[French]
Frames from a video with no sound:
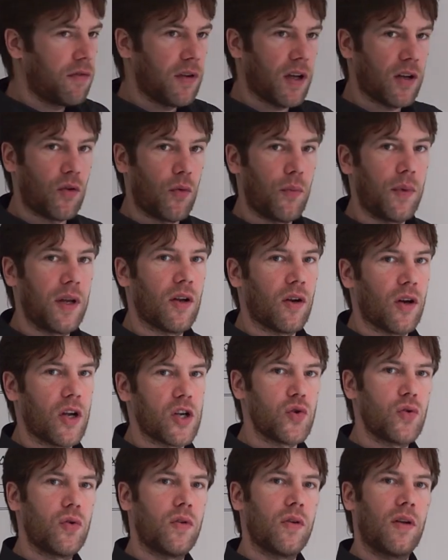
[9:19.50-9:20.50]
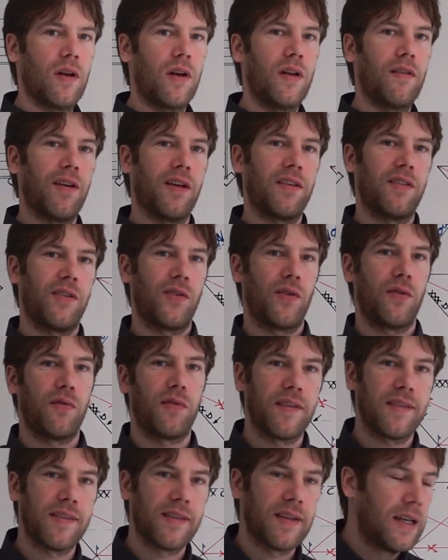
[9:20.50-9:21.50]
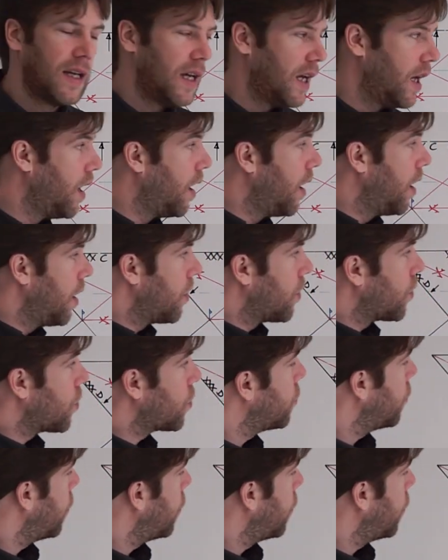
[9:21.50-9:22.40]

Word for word: faire tomber dans la chute les versants d'en face. Donc je